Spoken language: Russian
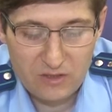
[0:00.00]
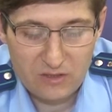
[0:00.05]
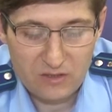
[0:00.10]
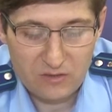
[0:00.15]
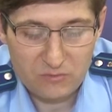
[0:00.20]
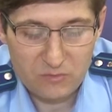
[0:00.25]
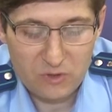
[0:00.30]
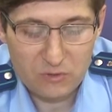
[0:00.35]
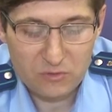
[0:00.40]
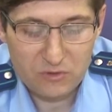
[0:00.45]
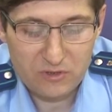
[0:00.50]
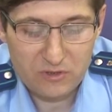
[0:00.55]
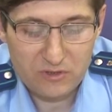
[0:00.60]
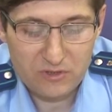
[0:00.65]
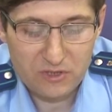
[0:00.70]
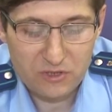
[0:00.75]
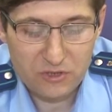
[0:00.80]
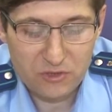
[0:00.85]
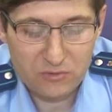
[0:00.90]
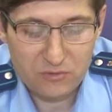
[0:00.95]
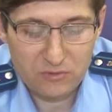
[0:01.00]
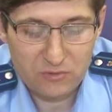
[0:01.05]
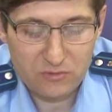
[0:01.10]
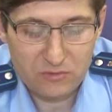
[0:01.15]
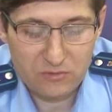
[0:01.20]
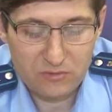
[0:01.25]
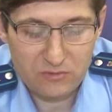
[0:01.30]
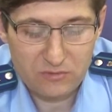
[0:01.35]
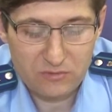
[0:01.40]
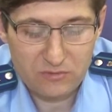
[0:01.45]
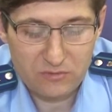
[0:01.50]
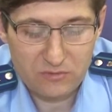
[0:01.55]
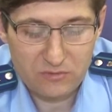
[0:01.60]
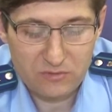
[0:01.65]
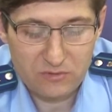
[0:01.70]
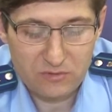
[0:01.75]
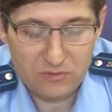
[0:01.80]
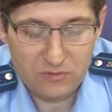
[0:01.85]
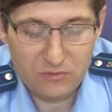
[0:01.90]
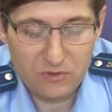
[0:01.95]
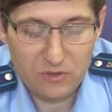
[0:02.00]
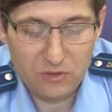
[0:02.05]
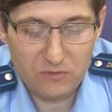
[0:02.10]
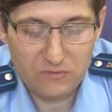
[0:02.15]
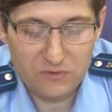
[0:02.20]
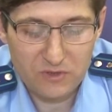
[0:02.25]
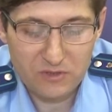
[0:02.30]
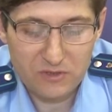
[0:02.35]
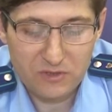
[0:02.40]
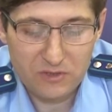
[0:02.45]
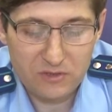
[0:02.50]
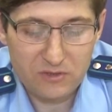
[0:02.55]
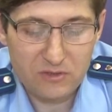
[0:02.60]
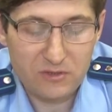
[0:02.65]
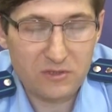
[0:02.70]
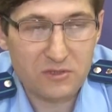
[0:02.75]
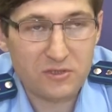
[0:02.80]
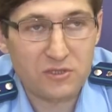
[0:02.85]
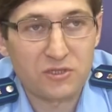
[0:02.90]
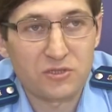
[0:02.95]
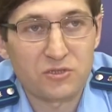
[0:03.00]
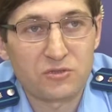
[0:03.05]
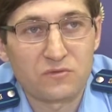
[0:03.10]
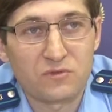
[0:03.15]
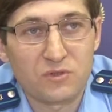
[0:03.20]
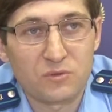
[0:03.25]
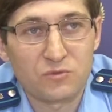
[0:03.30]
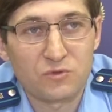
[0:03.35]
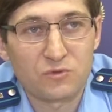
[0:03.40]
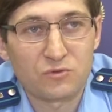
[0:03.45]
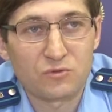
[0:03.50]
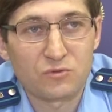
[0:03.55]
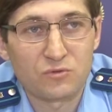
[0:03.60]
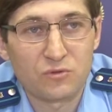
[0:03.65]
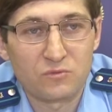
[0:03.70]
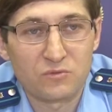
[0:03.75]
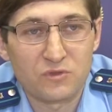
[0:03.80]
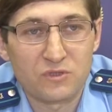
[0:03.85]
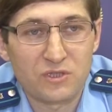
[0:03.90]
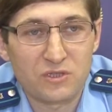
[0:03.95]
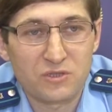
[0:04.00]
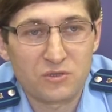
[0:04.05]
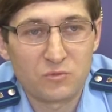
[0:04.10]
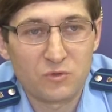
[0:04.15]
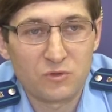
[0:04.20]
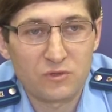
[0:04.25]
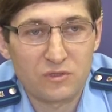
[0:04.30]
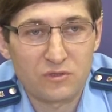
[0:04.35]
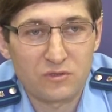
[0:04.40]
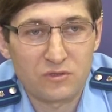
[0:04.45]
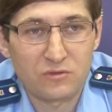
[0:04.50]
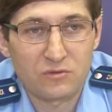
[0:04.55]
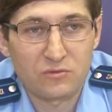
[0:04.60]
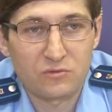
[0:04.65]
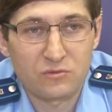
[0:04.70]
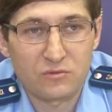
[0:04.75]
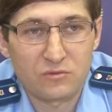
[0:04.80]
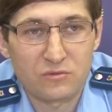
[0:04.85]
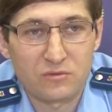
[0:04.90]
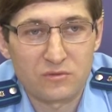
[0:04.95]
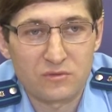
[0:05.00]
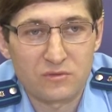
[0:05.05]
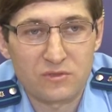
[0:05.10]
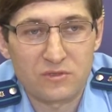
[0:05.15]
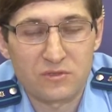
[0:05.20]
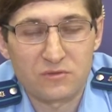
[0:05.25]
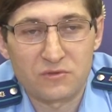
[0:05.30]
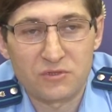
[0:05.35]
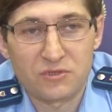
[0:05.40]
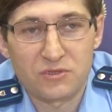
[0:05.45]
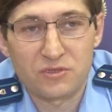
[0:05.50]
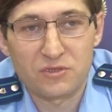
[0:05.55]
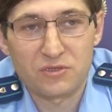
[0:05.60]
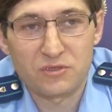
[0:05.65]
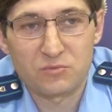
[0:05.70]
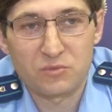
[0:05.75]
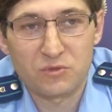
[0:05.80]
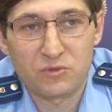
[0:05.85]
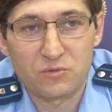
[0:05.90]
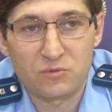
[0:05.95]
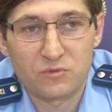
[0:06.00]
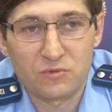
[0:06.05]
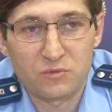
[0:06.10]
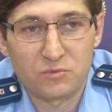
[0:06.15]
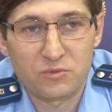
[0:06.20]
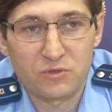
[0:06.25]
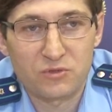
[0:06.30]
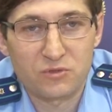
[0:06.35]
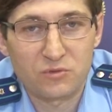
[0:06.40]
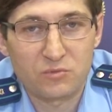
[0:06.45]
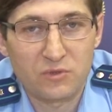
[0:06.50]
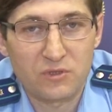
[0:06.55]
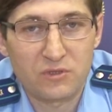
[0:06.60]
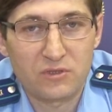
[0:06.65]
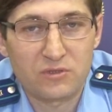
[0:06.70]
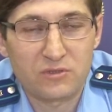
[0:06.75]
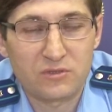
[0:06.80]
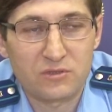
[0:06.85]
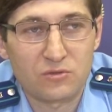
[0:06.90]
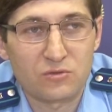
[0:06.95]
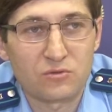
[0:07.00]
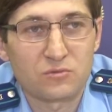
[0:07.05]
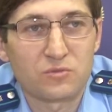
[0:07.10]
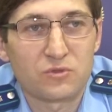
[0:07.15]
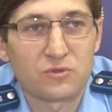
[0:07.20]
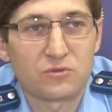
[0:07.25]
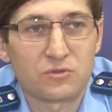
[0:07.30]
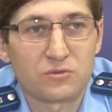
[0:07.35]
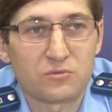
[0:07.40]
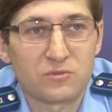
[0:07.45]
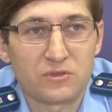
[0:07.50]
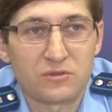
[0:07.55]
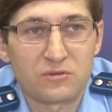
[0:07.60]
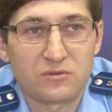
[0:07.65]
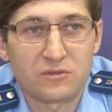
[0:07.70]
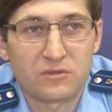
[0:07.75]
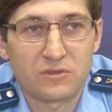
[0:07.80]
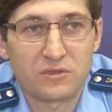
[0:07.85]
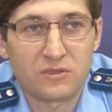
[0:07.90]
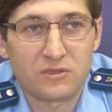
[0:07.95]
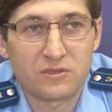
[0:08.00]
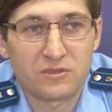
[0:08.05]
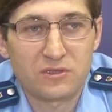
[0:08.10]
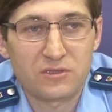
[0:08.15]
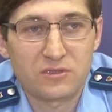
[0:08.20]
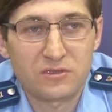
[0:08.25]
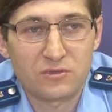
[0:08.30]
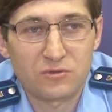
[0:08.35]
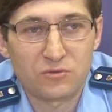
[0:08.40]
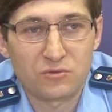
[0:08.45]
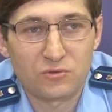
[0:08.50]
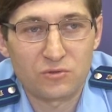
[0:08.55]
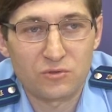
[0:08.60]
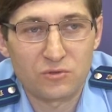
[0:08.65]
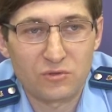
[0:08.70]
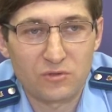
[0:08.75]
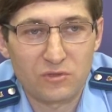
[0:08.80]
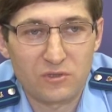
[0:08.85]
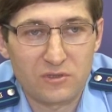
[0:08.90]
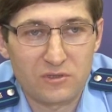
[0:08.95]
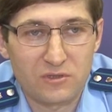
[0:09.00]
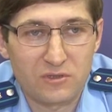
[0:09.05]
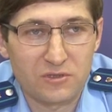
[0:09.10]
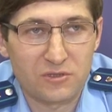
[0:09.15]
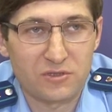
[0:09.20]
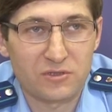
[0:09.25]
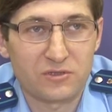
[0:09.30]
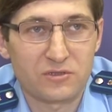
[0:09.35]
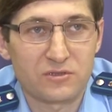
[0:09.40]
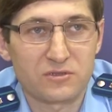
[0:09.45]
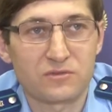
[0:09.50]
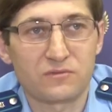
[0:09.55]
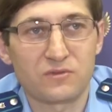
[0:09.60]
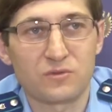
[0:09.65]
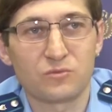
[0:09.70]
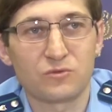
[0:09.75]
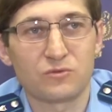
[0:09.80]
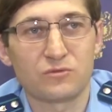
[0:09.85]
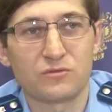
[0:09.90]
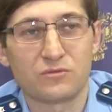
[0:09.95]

Могу сказать, что э, уголовное дело до настоящего времени судом не рассмотрено, но за совершение подобного преступления закон предусматривает наказание до трех лет лишения свободы.